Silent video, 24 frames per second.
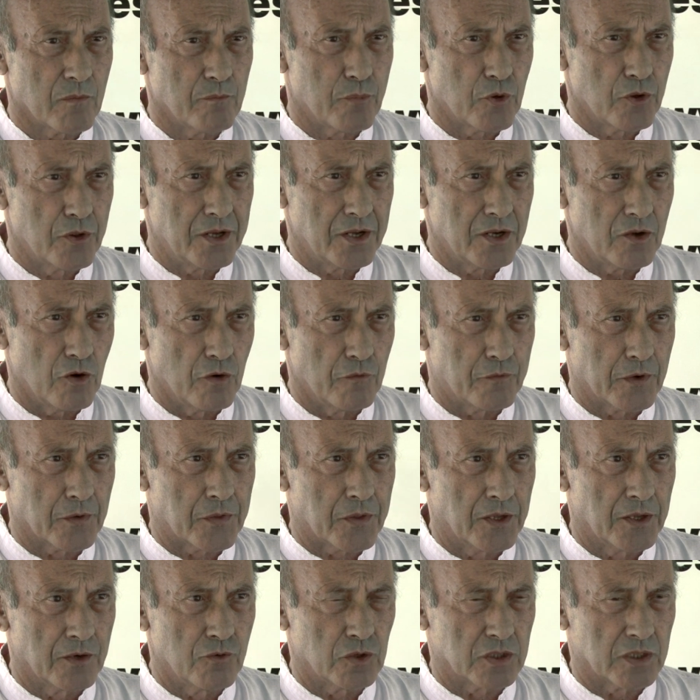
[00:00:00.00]
poder
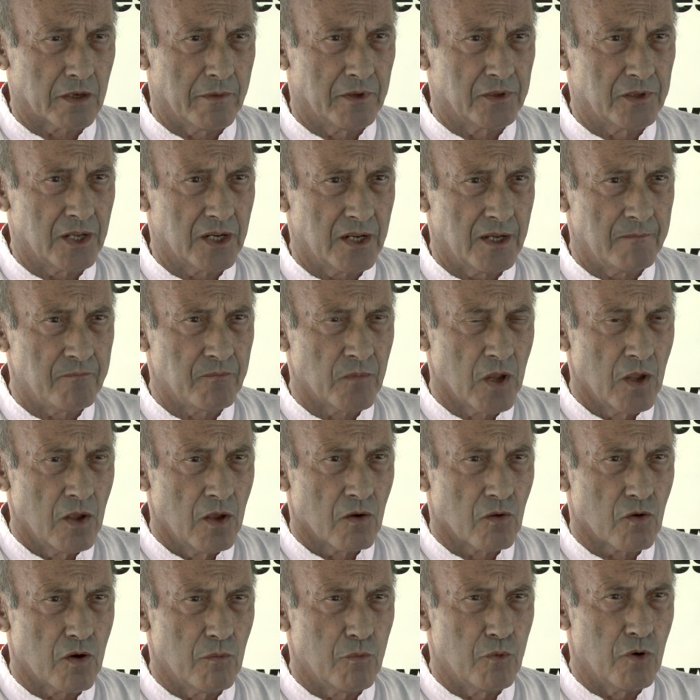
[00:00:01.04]
ofrecer nuestra bandera
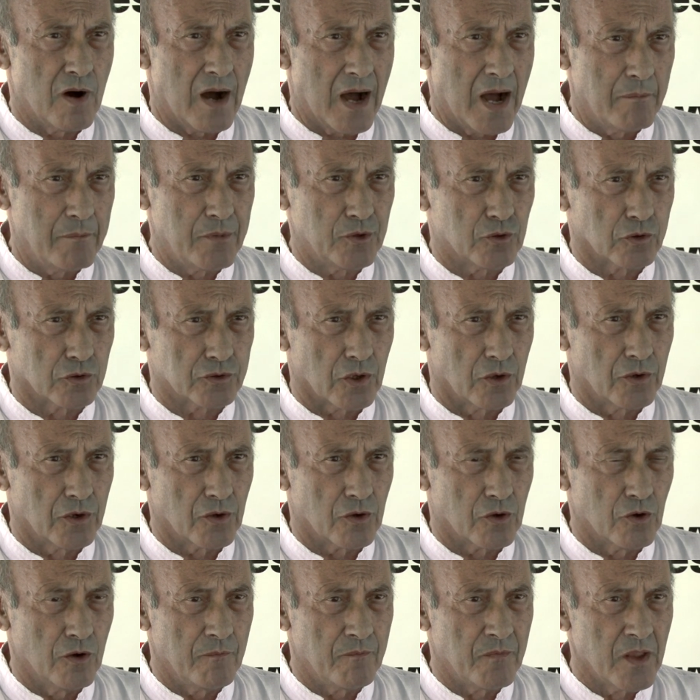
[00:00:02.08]
como ámbito
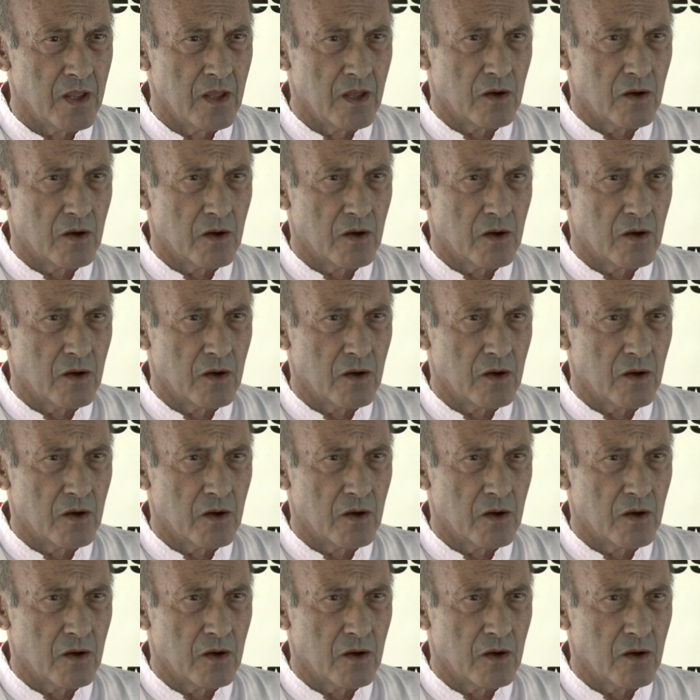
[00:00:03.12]
teórico.